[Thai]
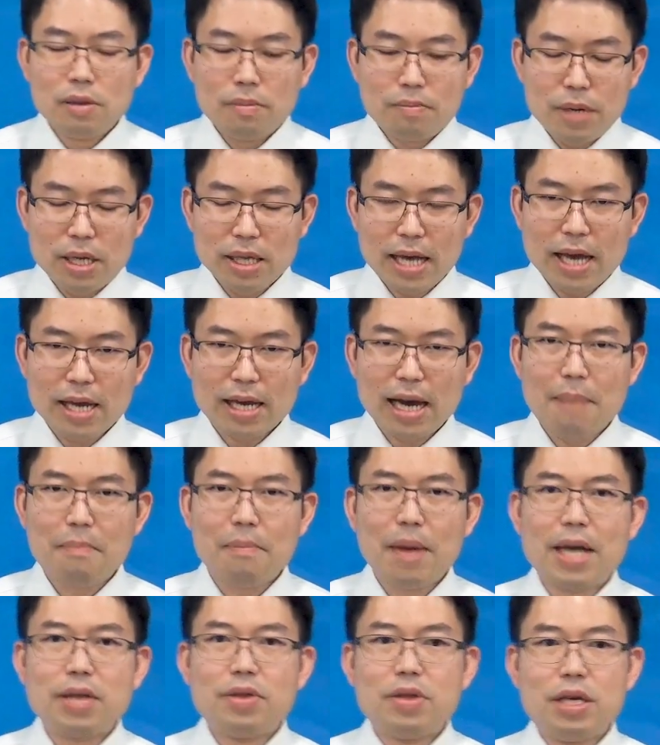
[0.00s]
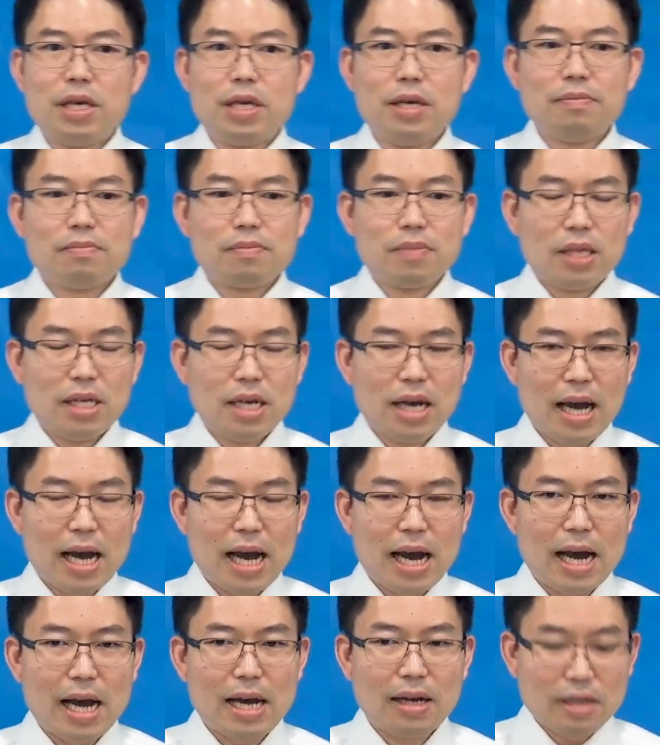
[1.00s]
พินัยกรรมใหม่นี้เนื้อ
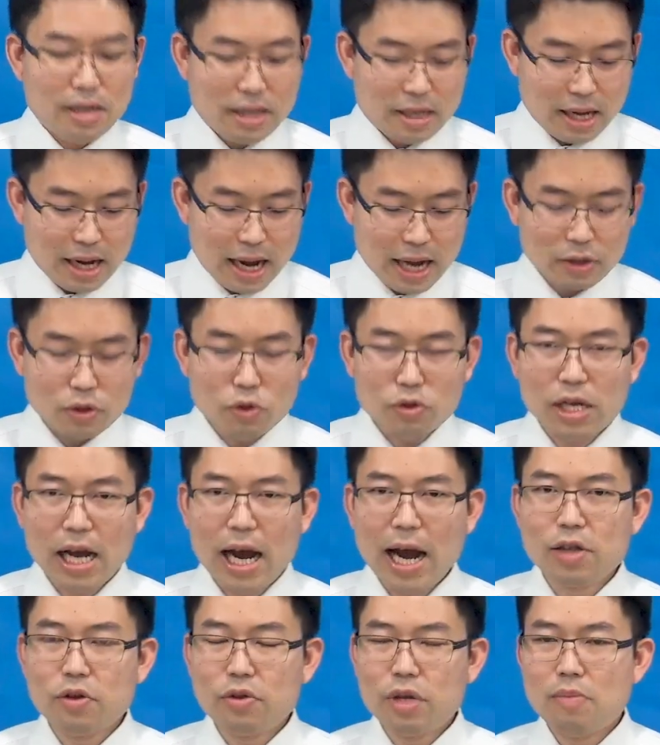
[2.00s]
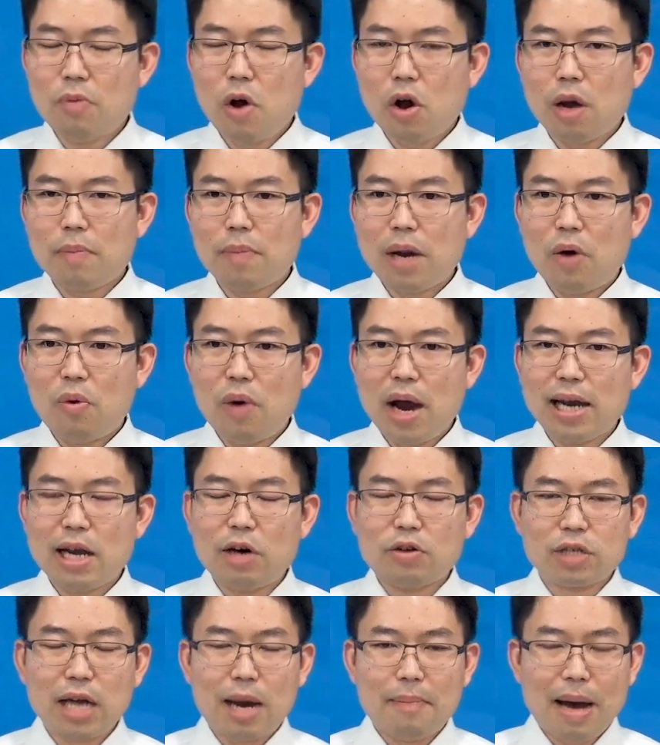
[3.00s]
หาอันสุดท้ายตรงนี้บอกกับเราว่าเรา
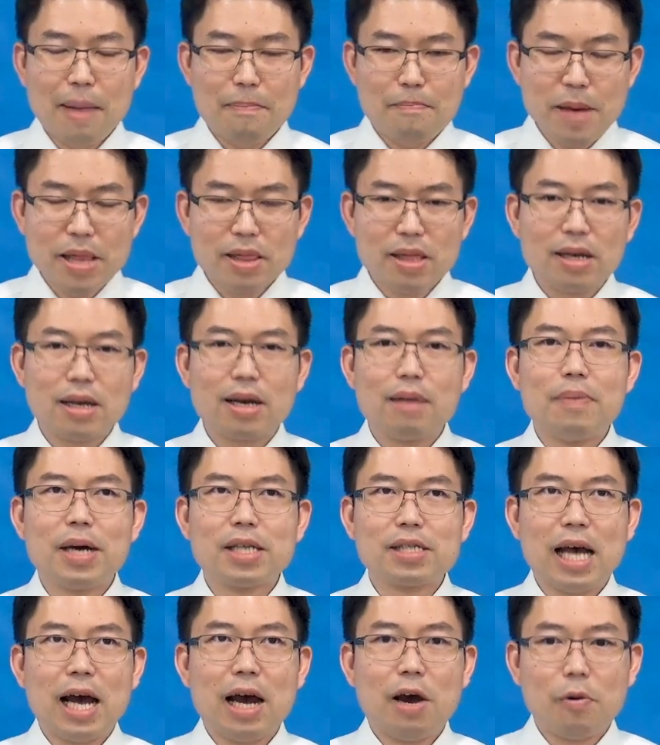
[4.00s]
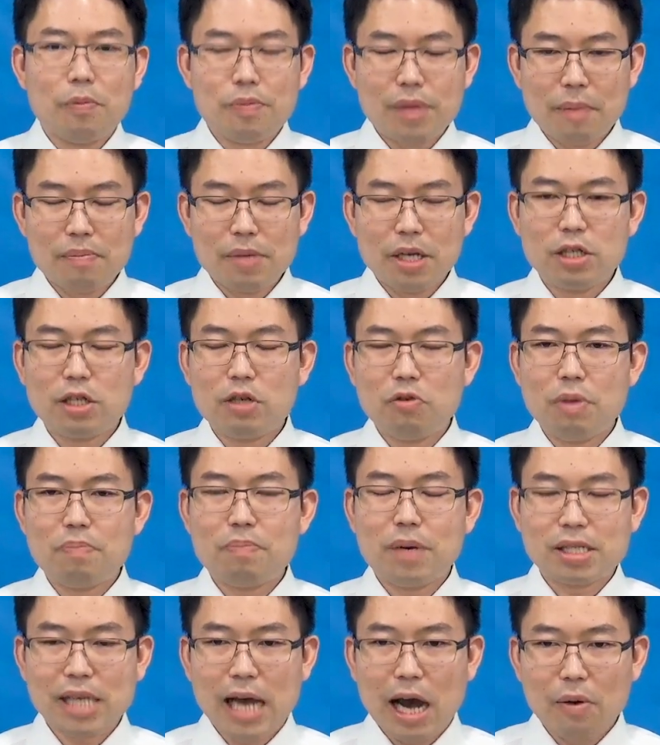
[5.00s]
สามารถเป็นหนึ่งกับพระเจ้าดำเนินชีวิต
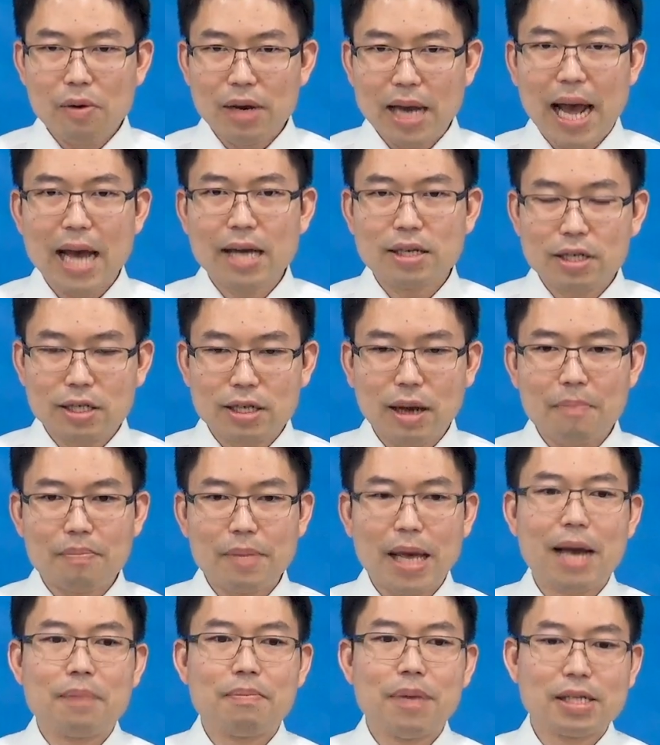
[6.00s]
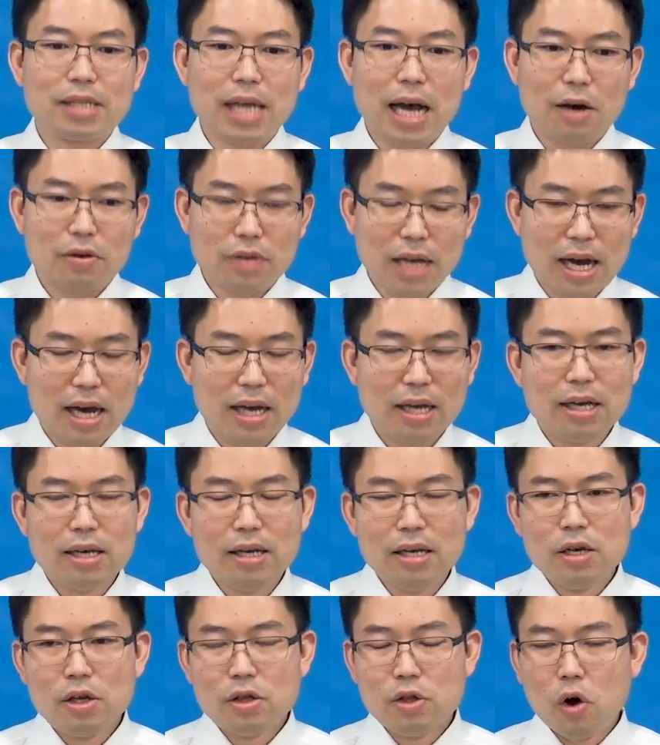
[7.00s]
พระเจ้าและสำแดงพระเจ้าได้
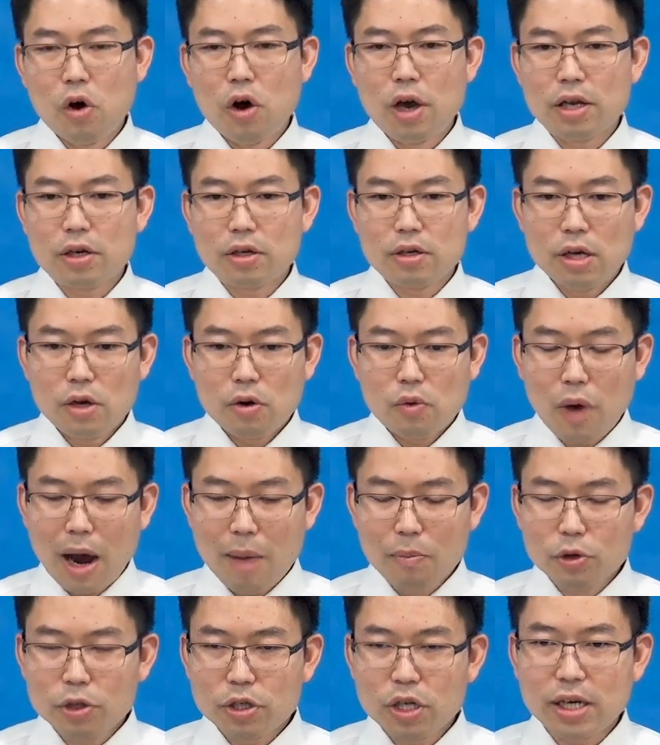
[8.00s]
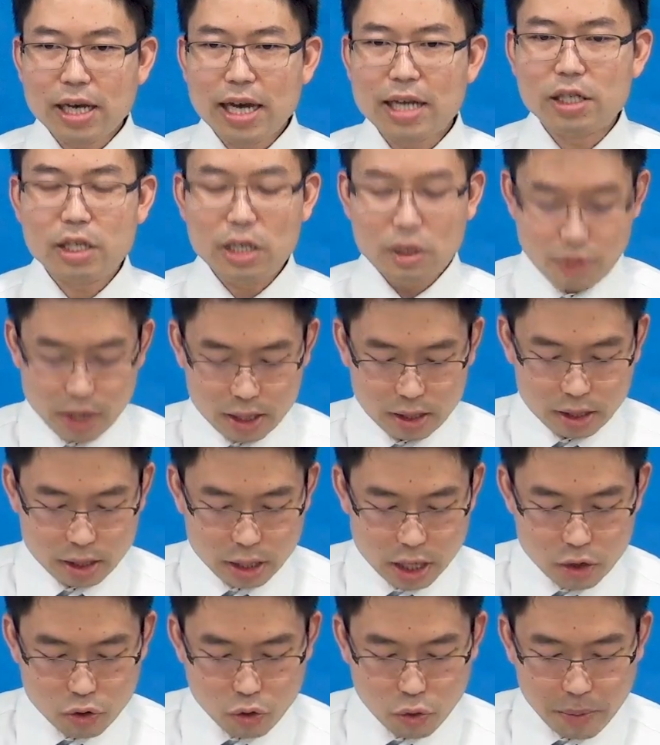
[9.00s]
โดย ความรู้สึกแห่งชีวิต
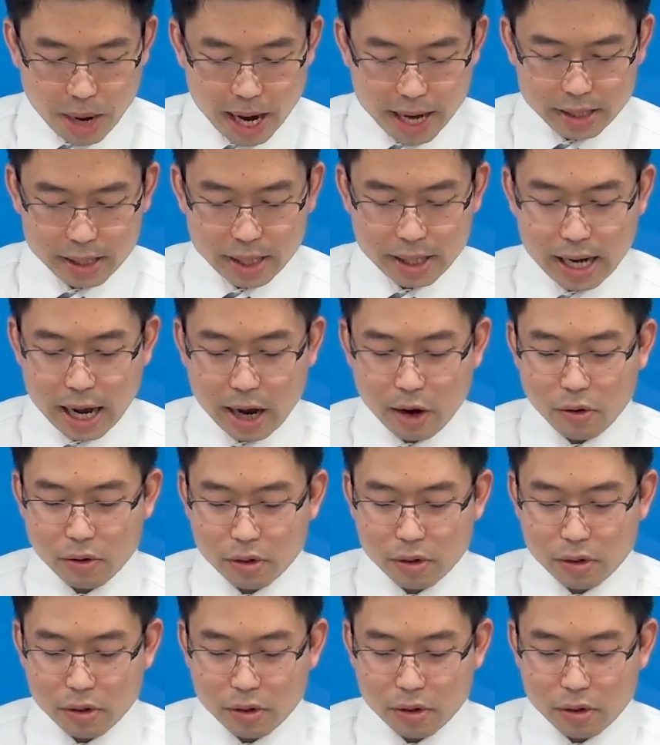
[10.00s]
ที่อยู่ภายในเรา